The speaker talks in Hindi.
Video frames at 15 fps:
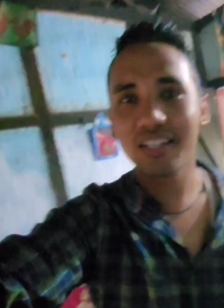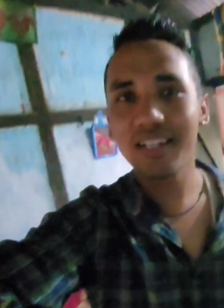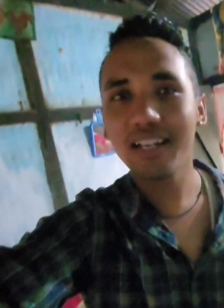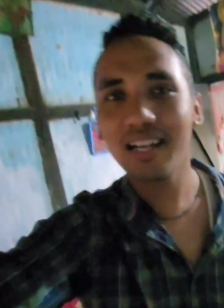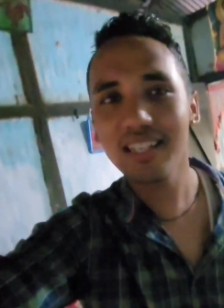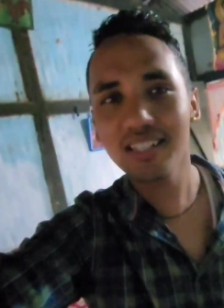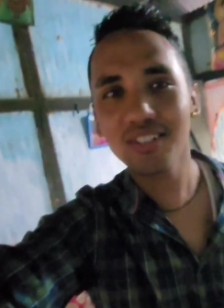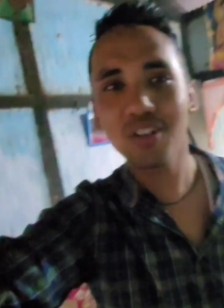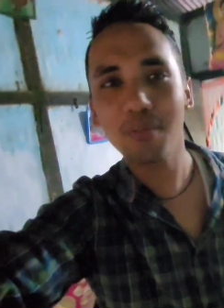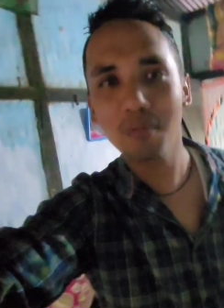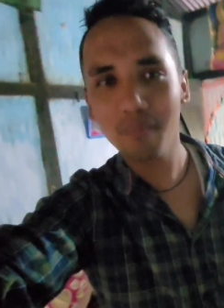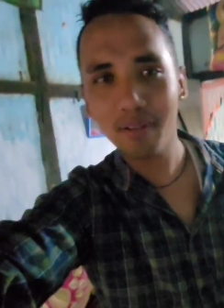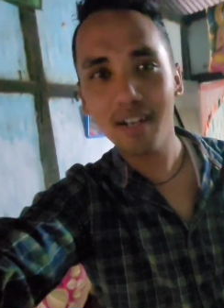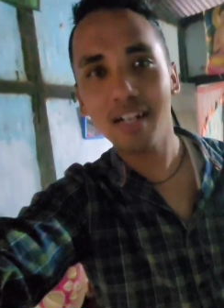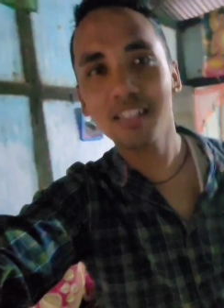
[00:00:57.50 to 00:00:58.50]
तो चलिए गाइस तो
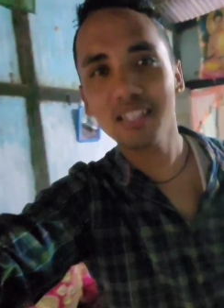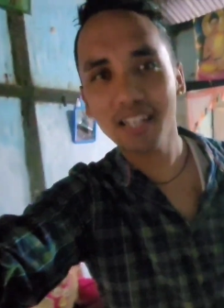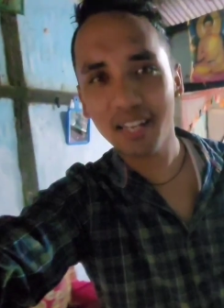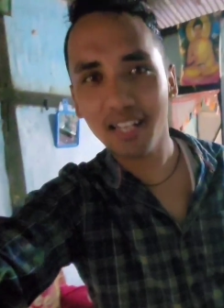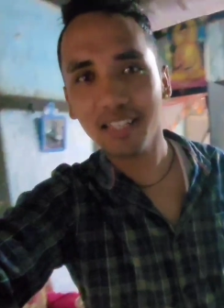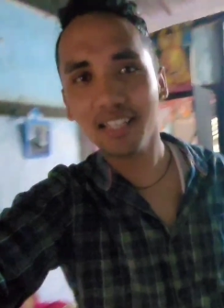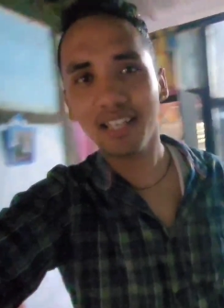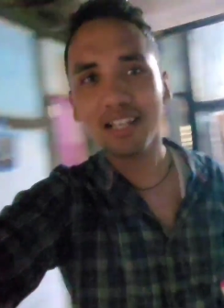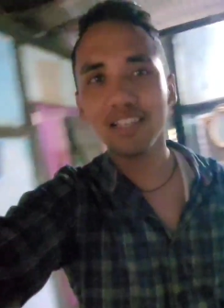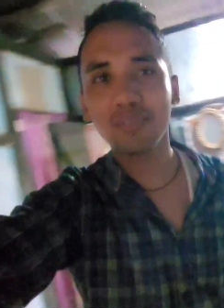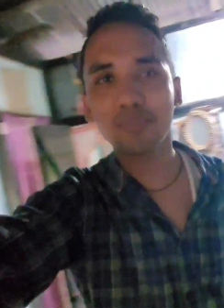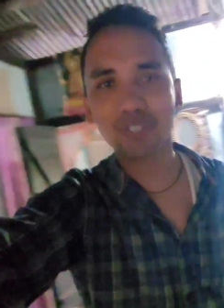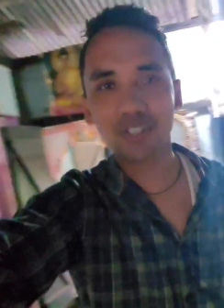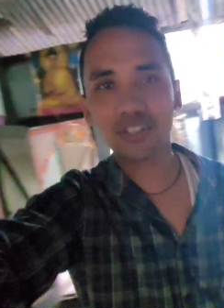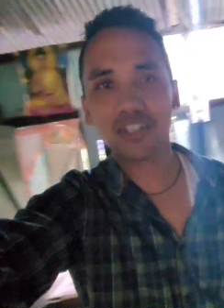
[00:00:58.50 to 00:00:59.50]
अभी मैं घर से निकलते हैं
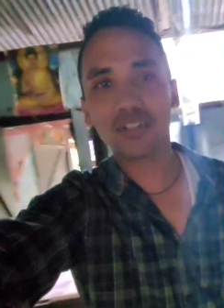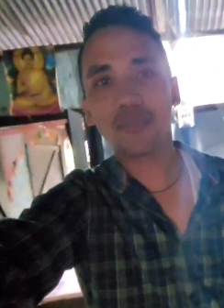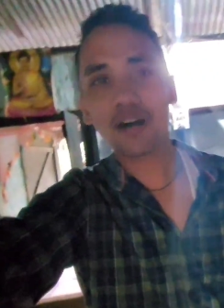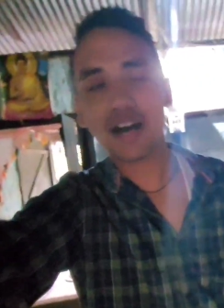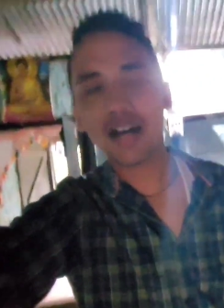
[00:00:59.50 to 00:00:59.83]
तो बसंत जी के